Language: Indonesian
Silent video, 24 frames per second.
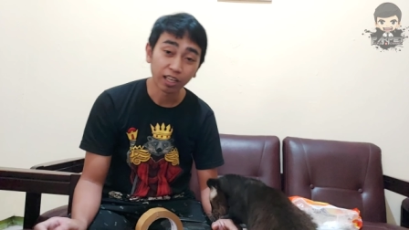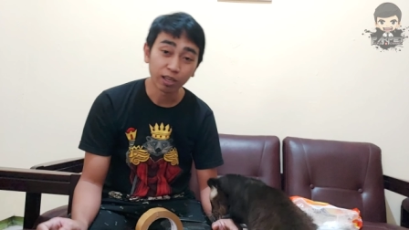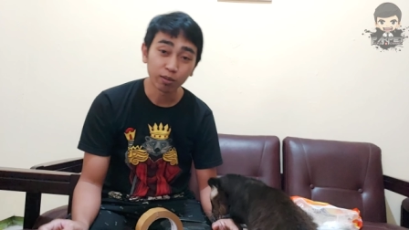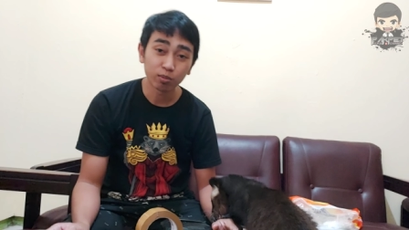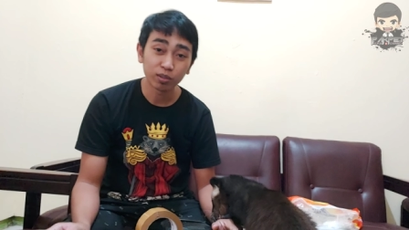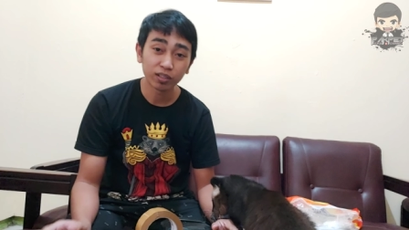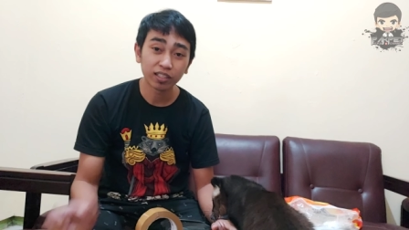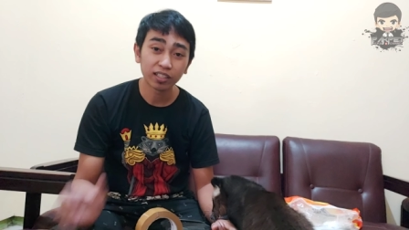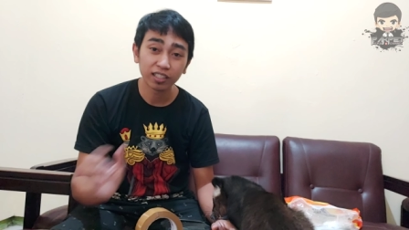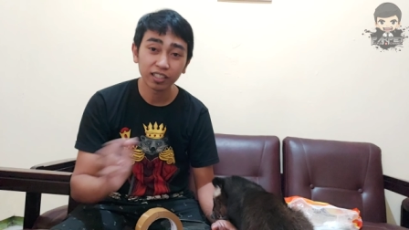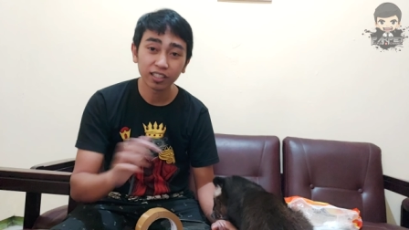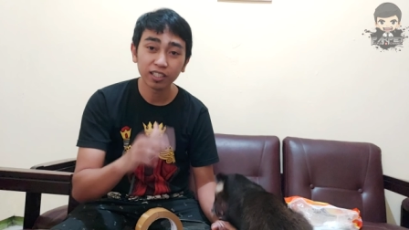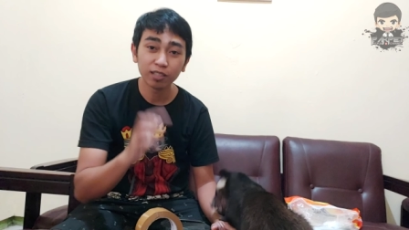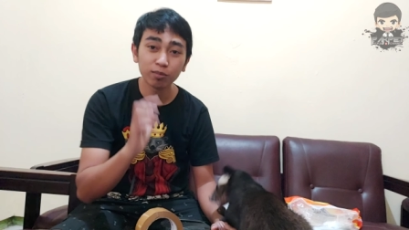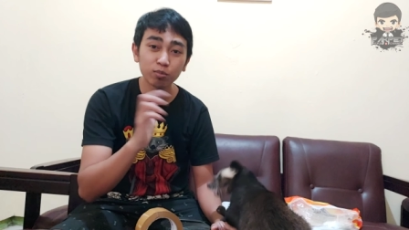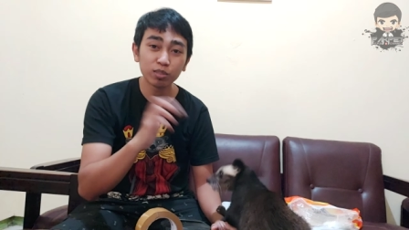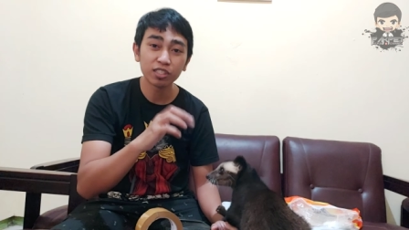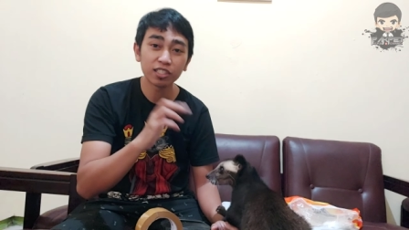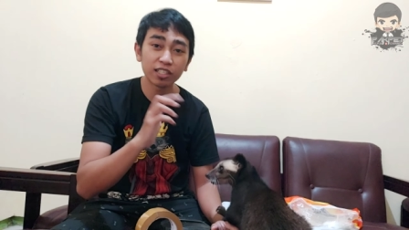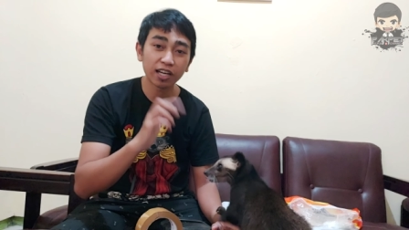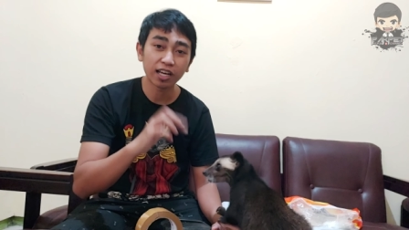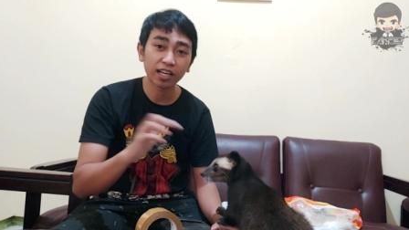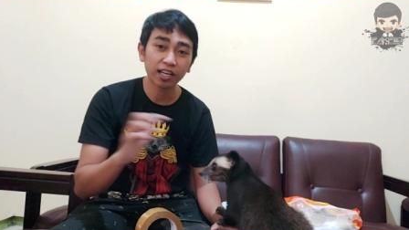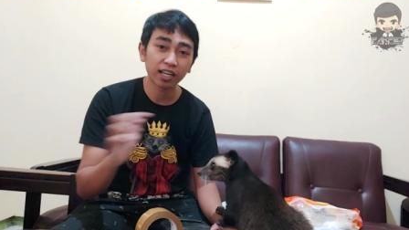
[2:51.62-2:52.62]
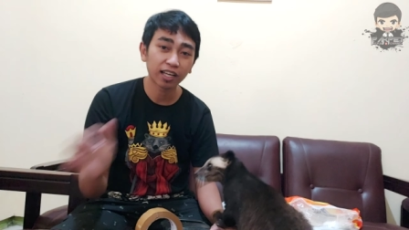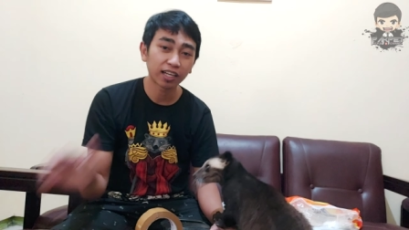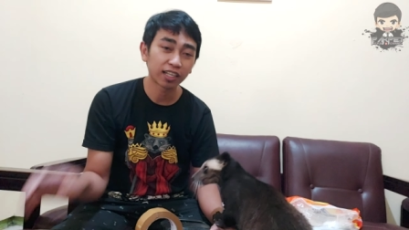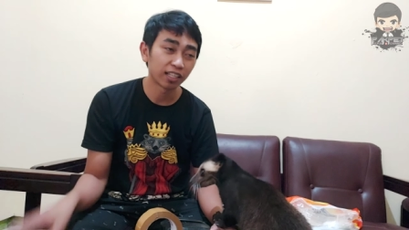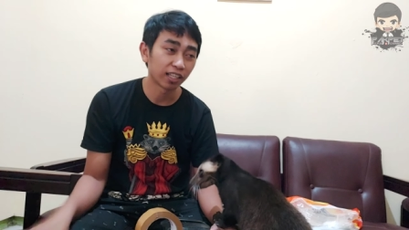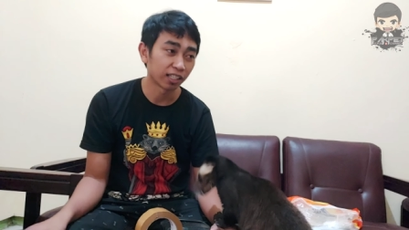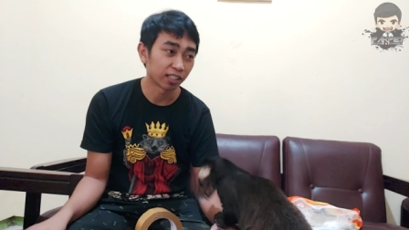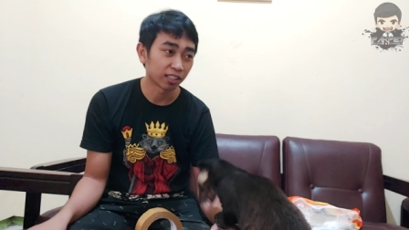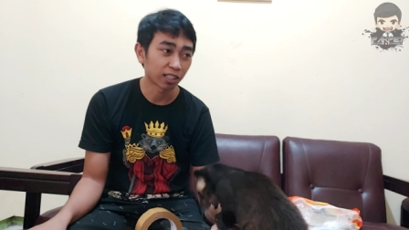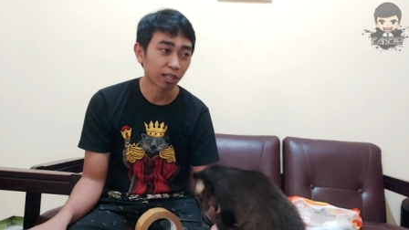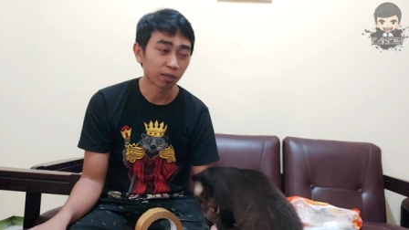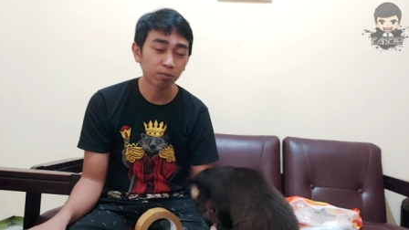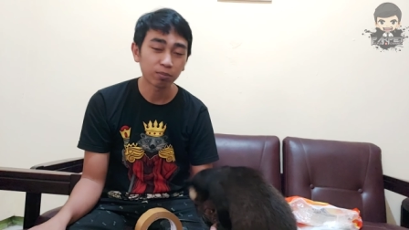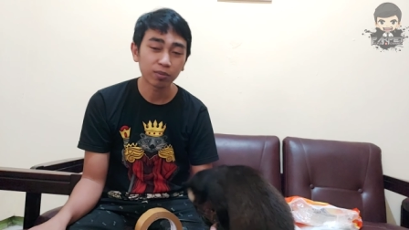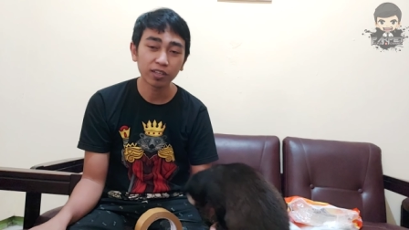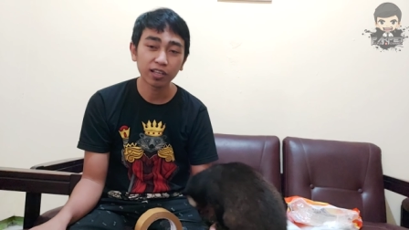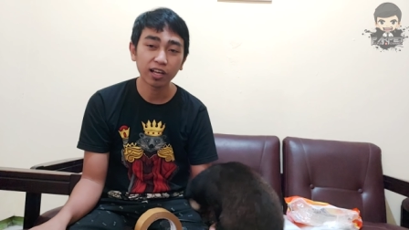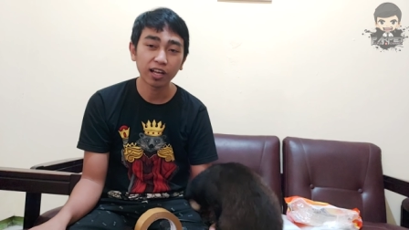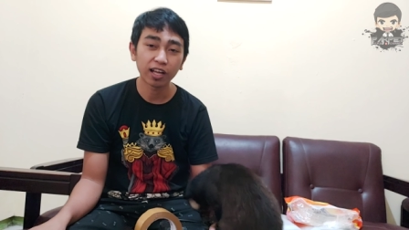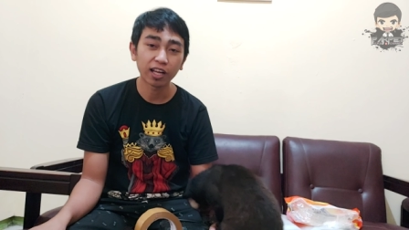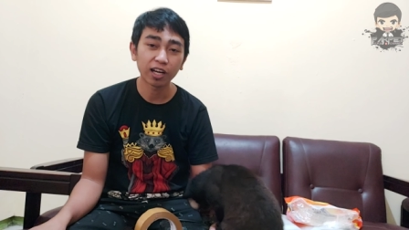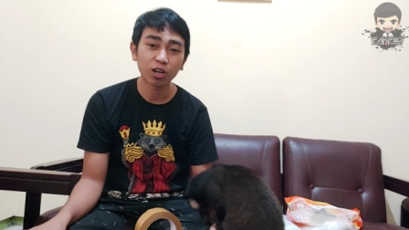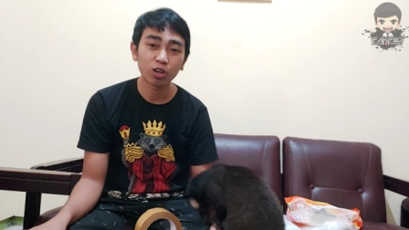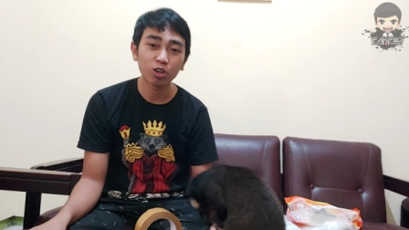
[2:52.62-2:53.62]
kayak begini nih menyenangkan ya tapi
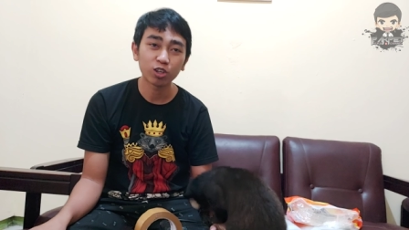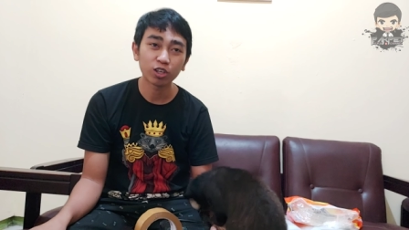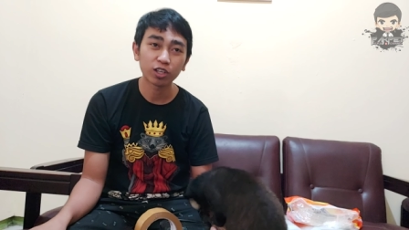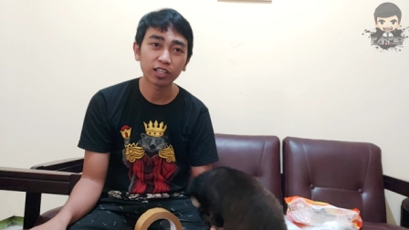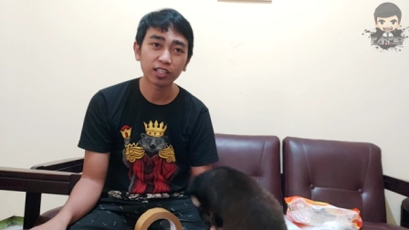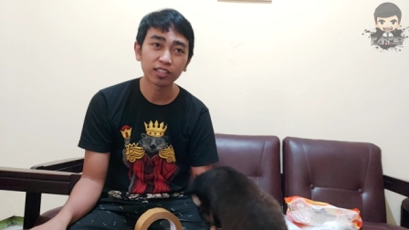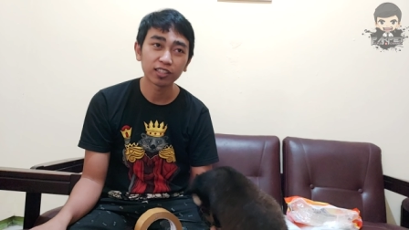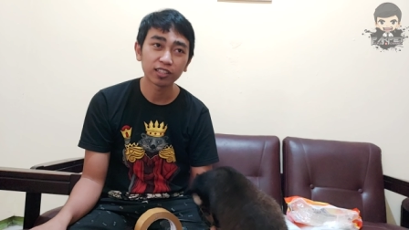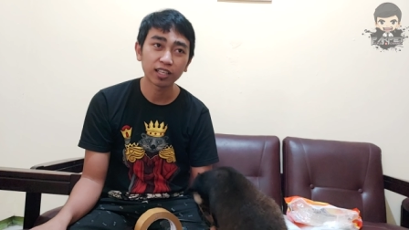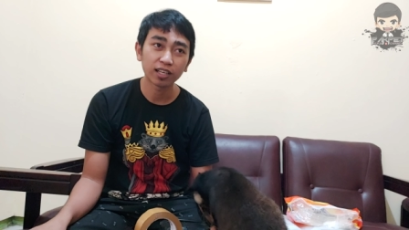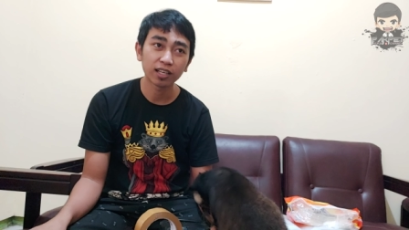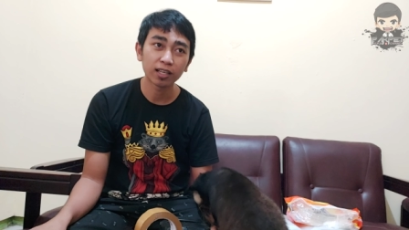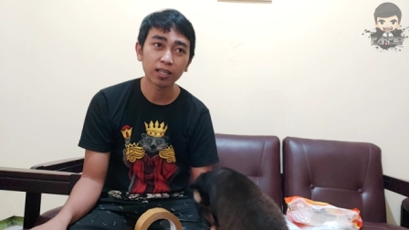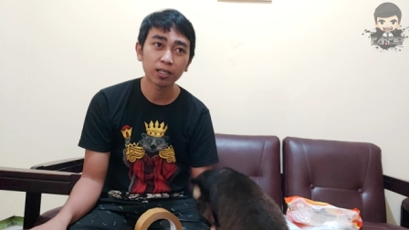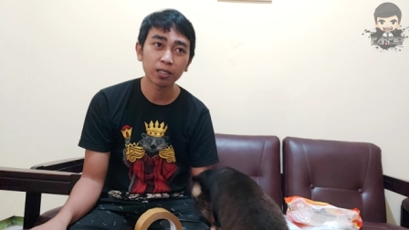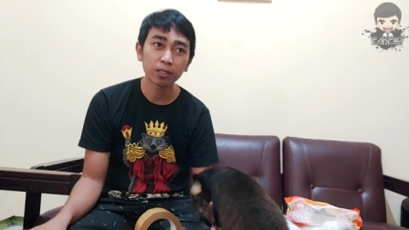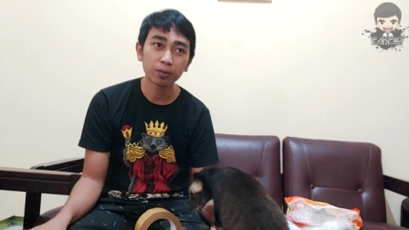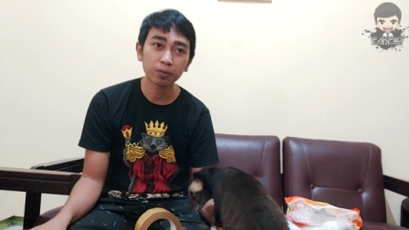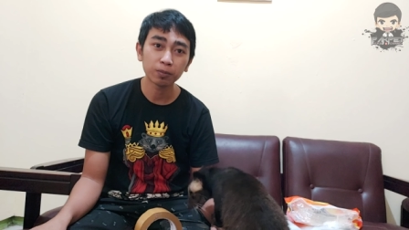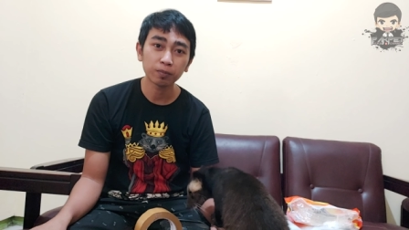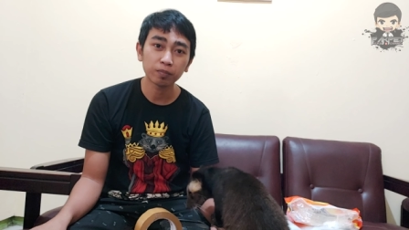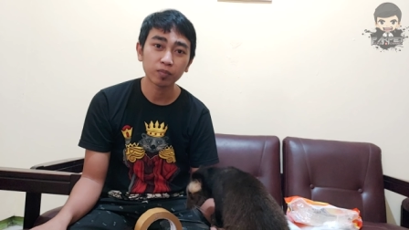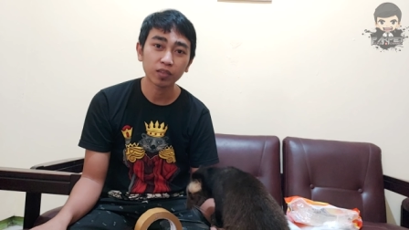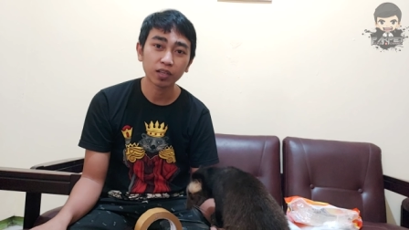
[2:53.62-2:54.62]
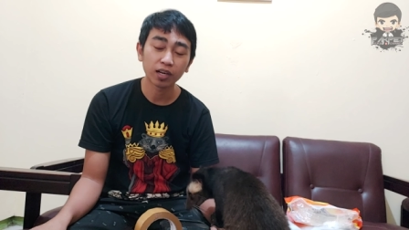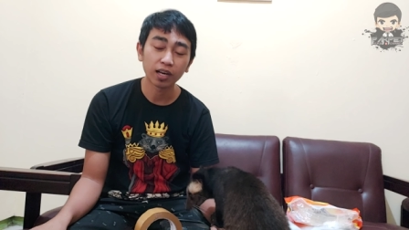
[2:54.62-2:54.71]
kalau kita